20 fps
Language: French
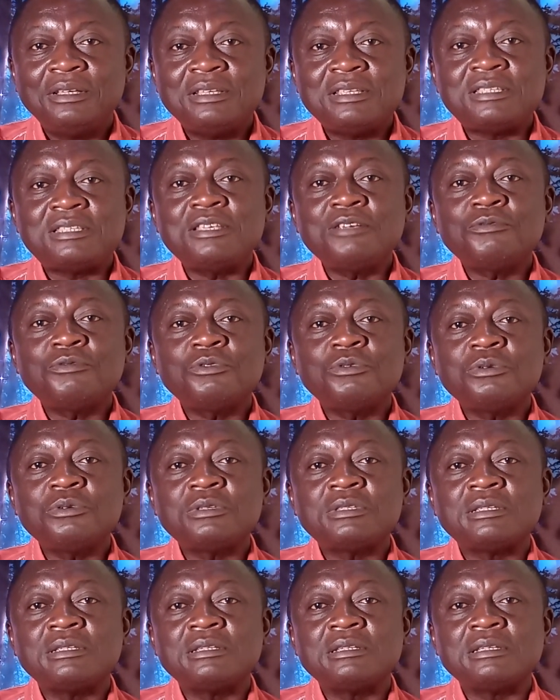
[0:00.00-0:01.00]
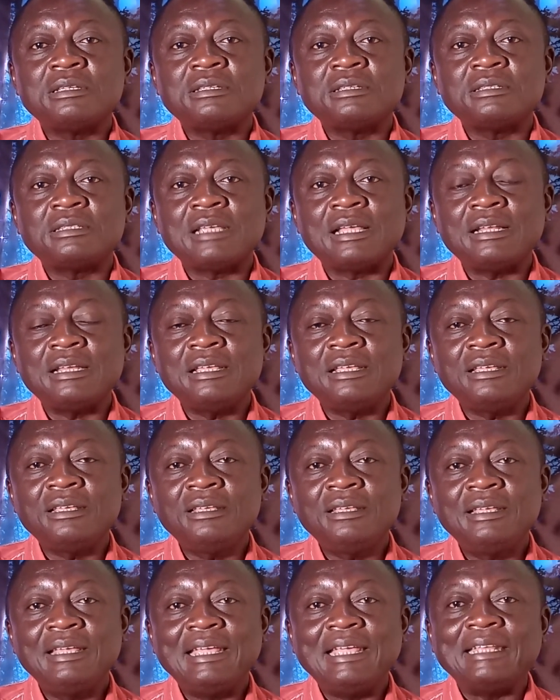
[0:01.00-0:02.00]
Si vous allez
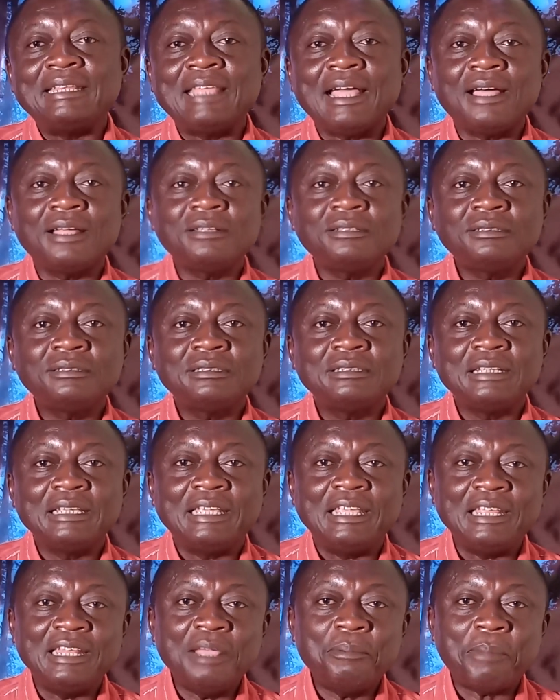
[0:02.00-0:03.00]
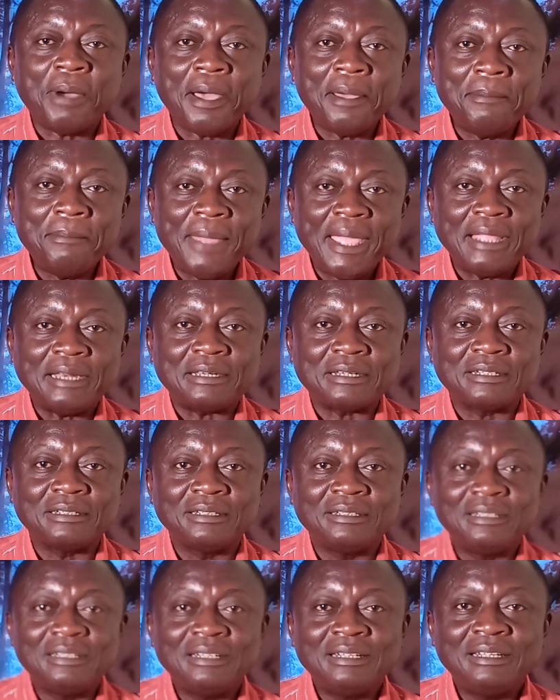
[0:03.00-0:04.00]
étant guidé par un maître,
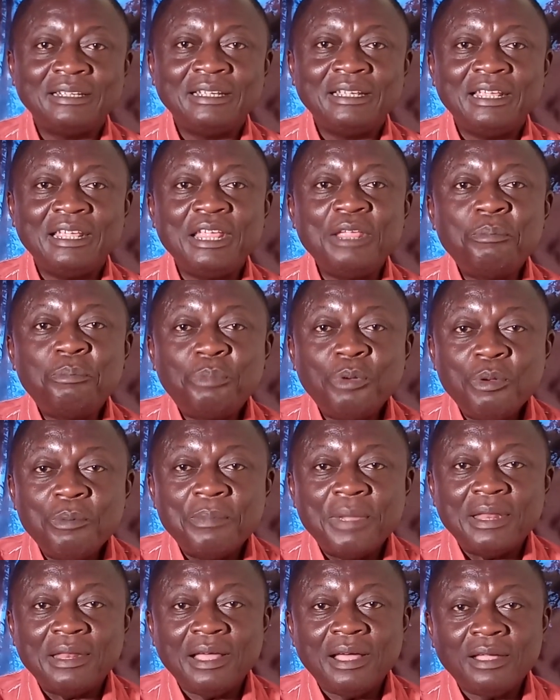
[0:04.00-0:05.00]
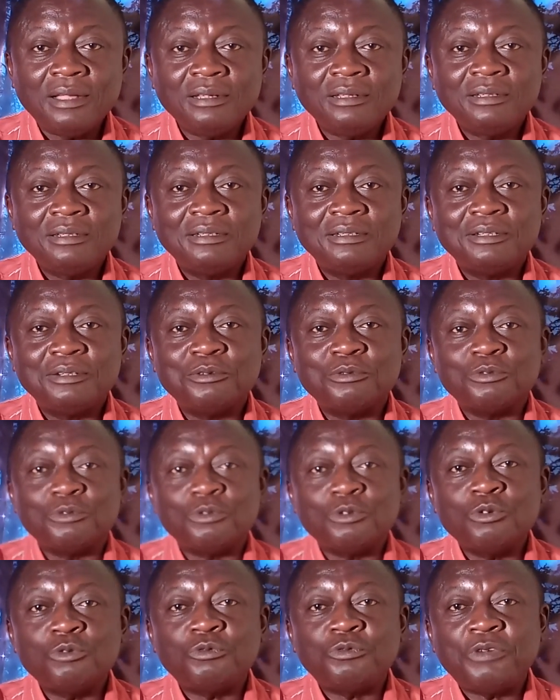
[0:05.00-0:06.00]
il peut maintenant
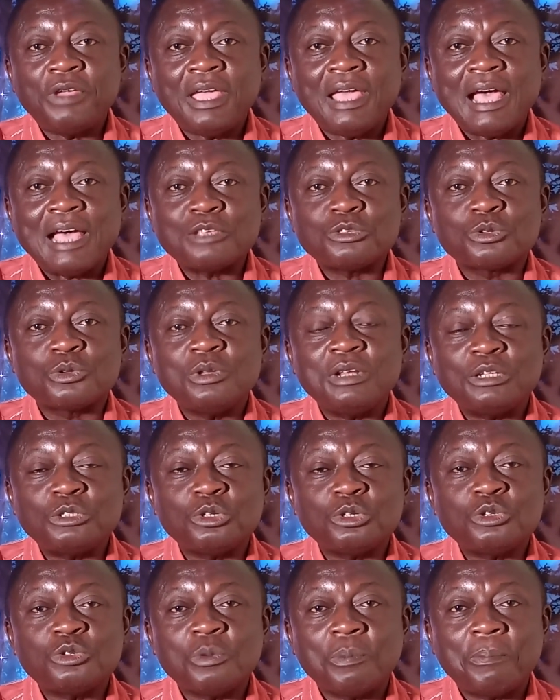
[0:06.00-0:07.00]
vous faire à ce que les choses se